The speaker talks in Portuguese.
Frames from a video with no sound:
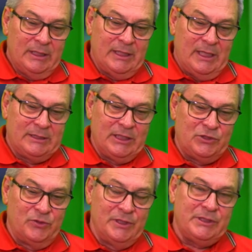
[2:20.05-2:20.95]
das
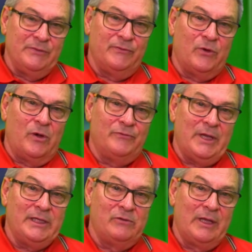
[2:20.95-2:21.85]
questões que envolvem
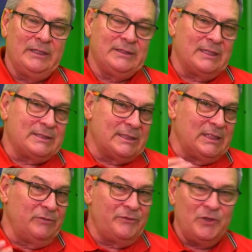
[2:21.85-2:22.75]
a
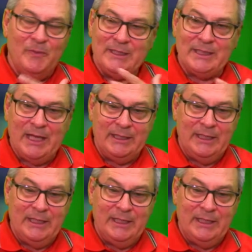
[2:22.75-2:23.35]
regularização, enfim, uma série